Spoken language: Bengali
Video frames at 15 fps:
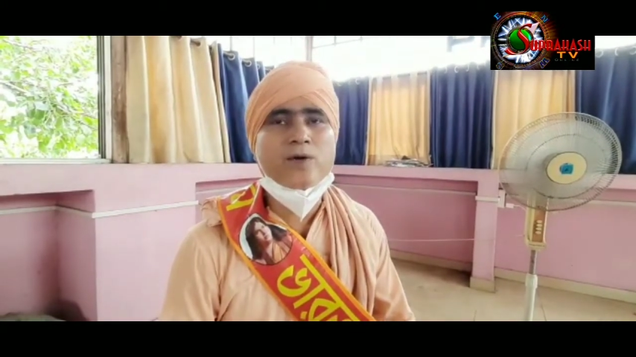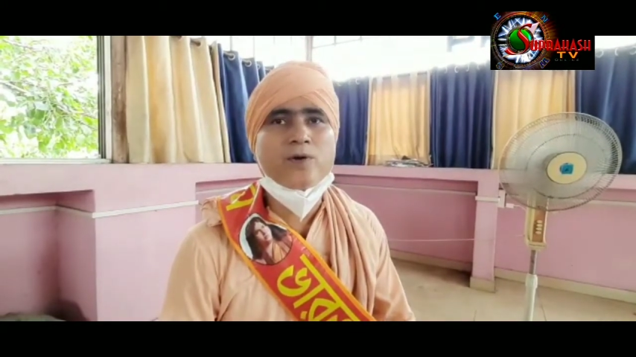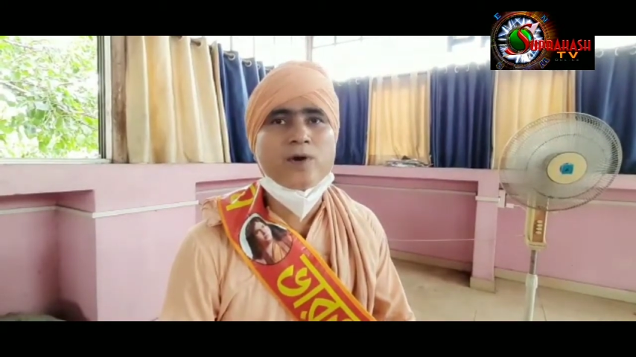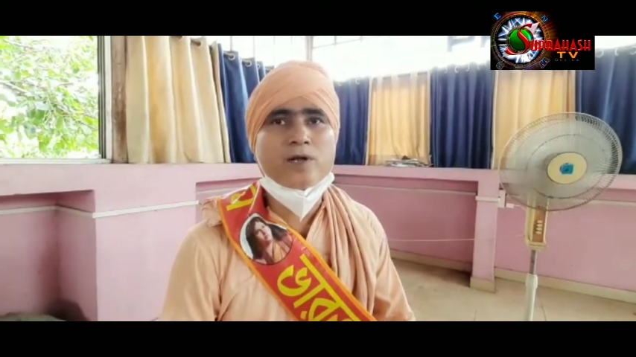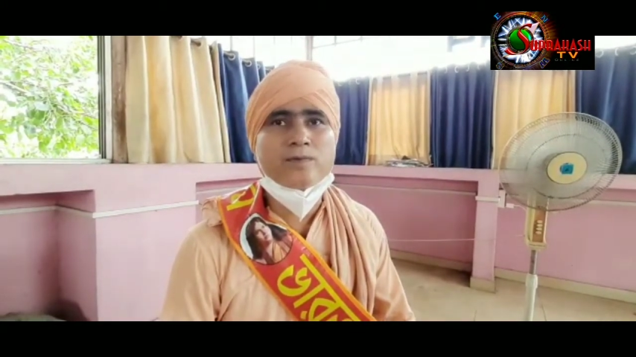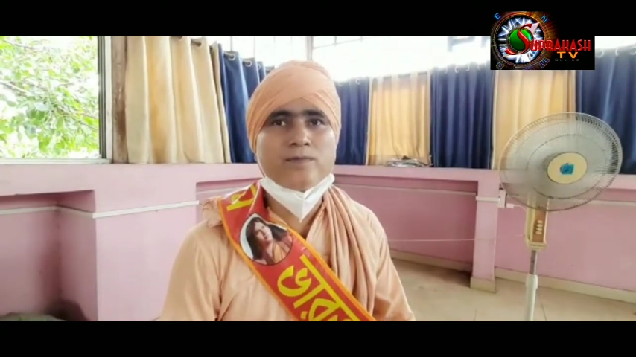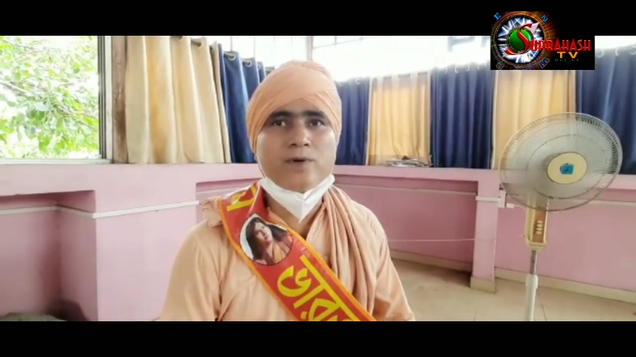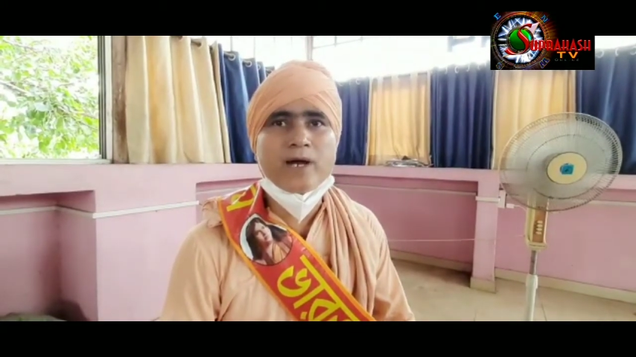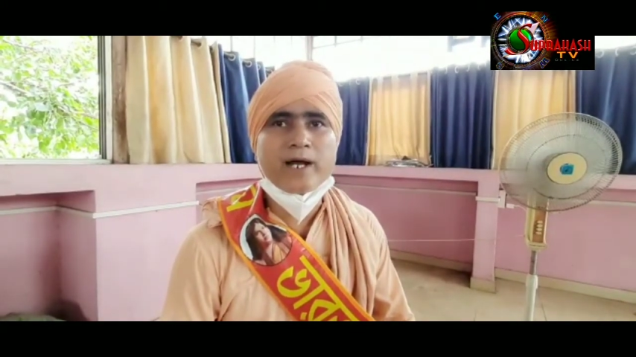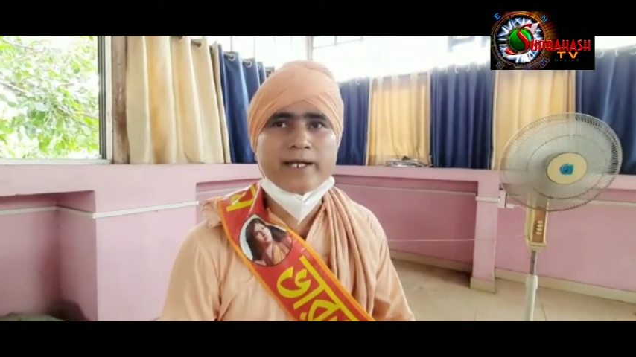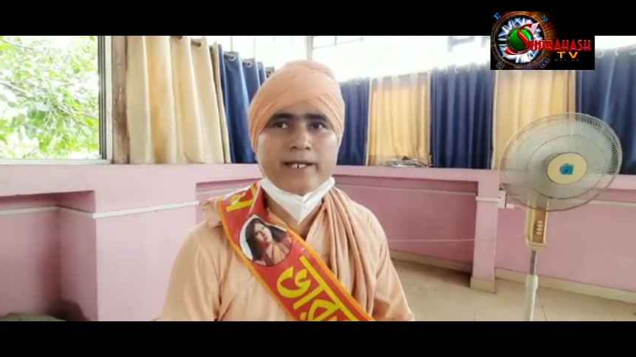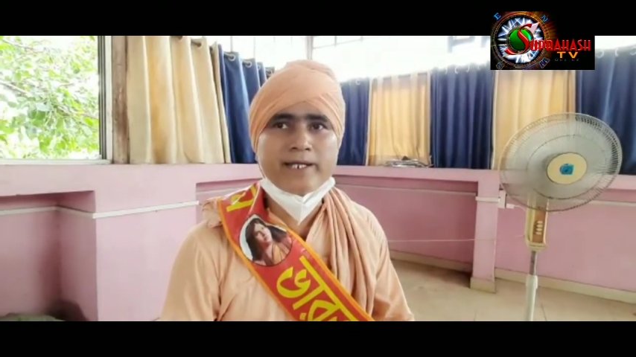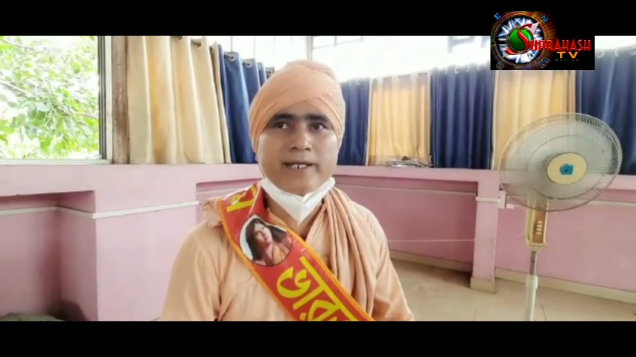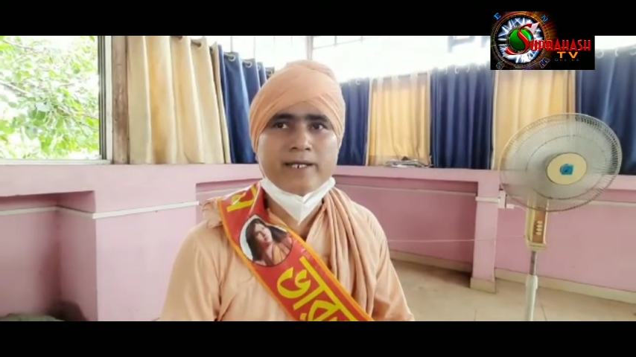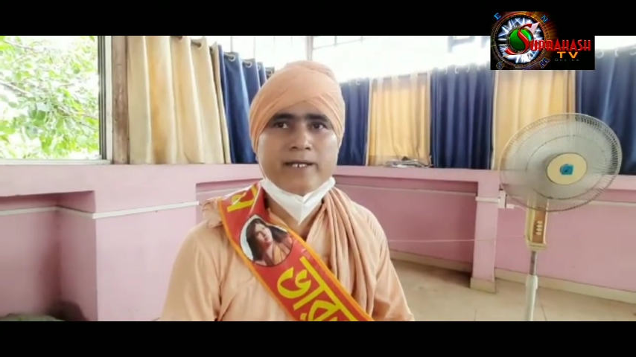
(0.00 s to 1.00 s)
কর্ম
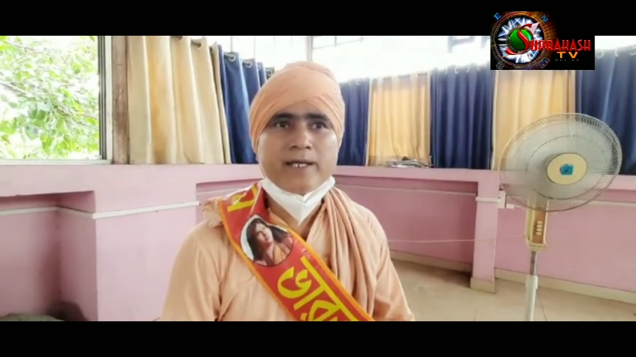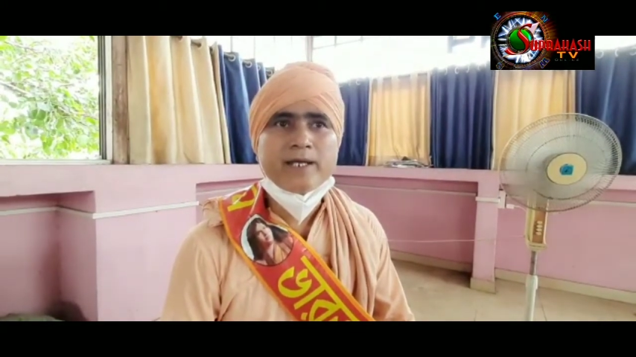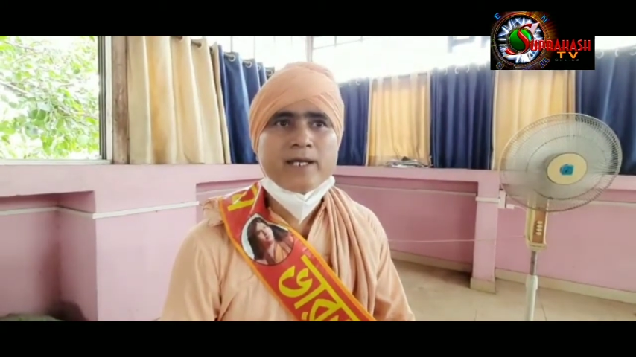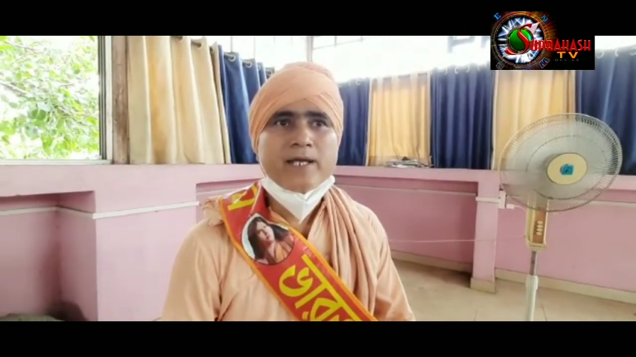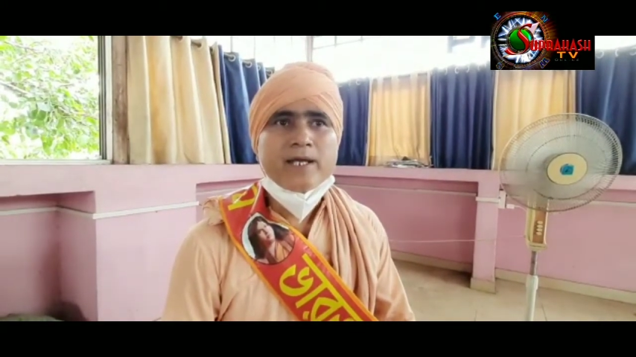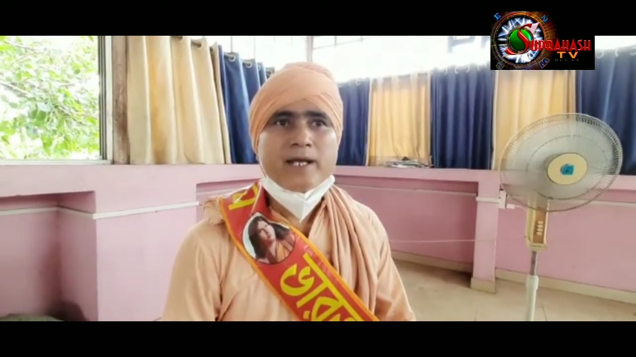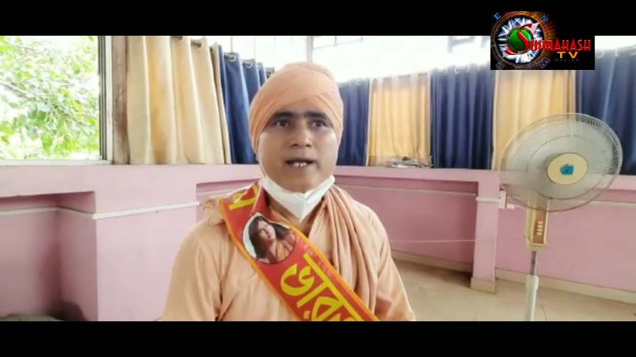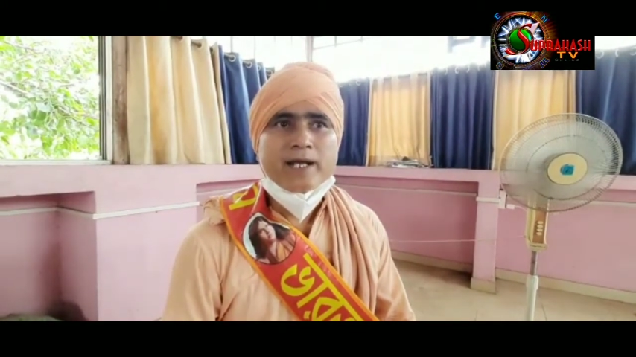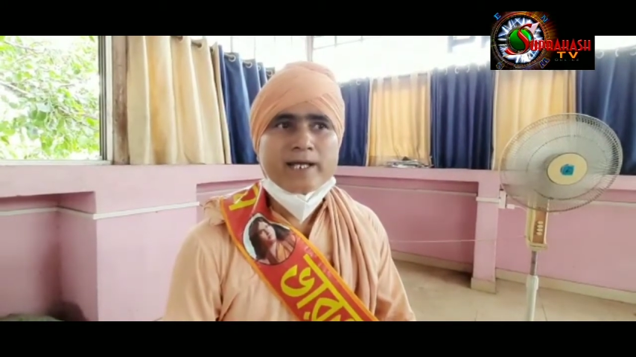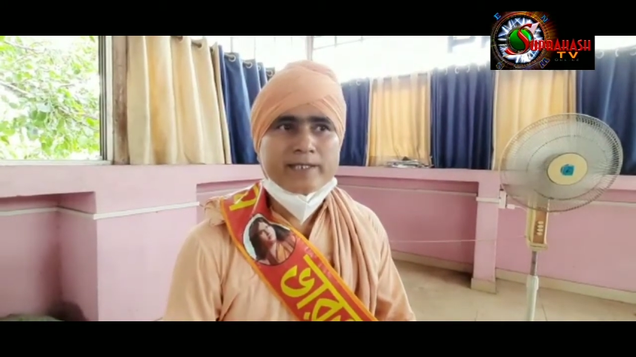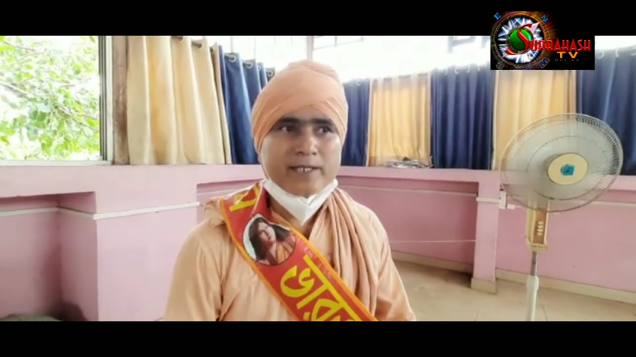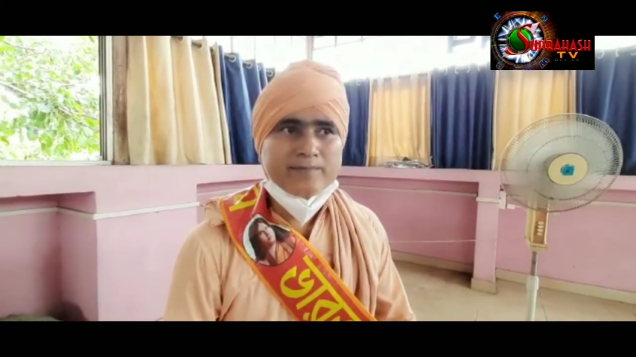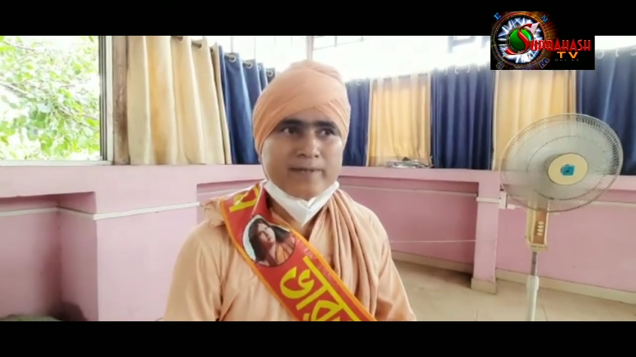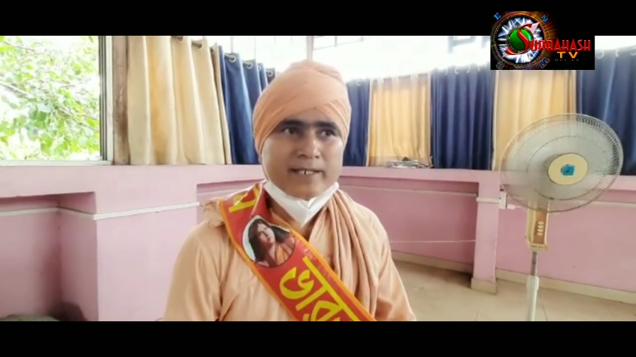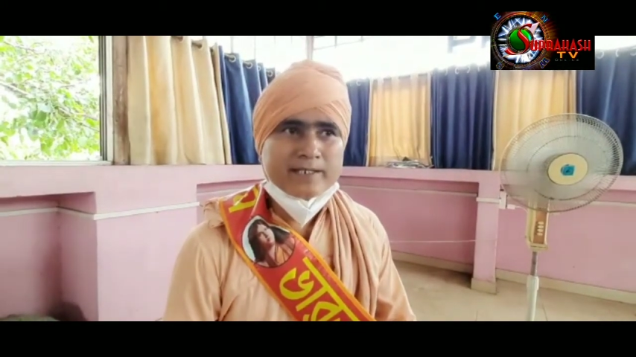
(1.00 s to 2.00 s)
হারিয়ে
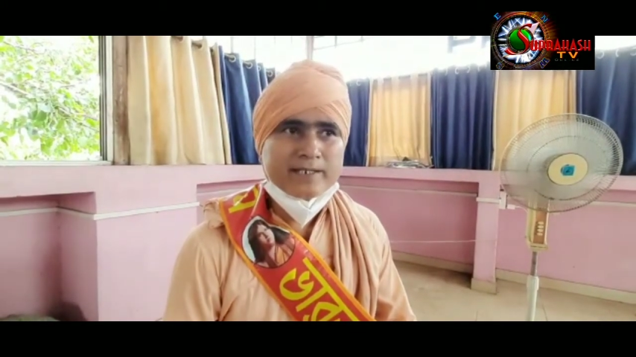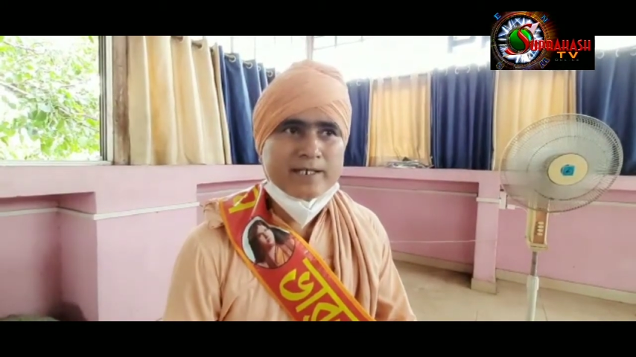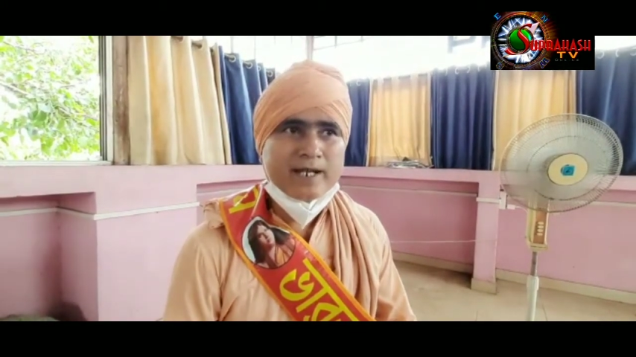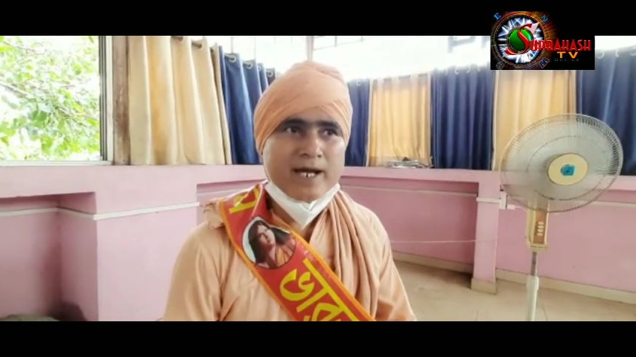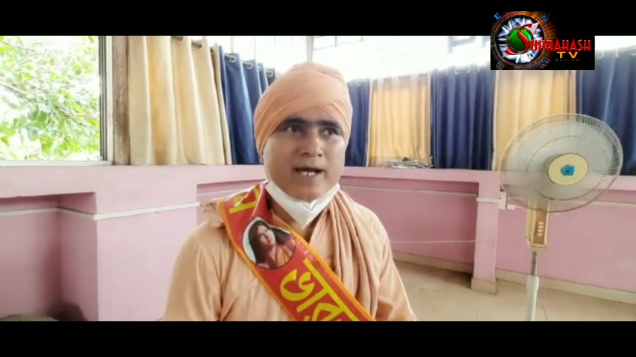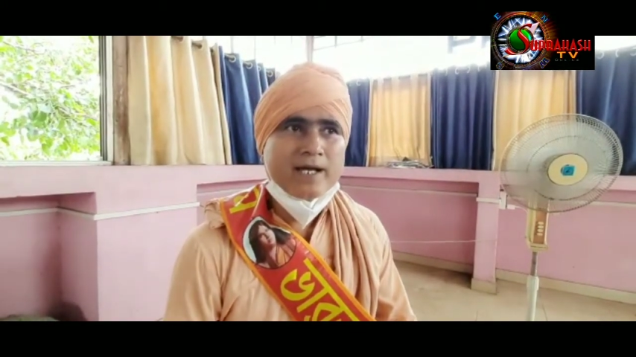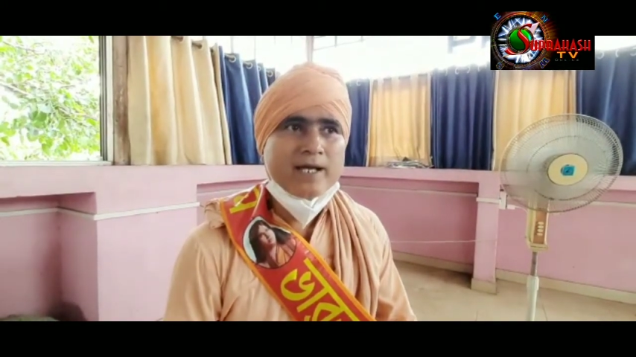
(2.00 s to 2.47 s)
খেতে পাচ্ছে না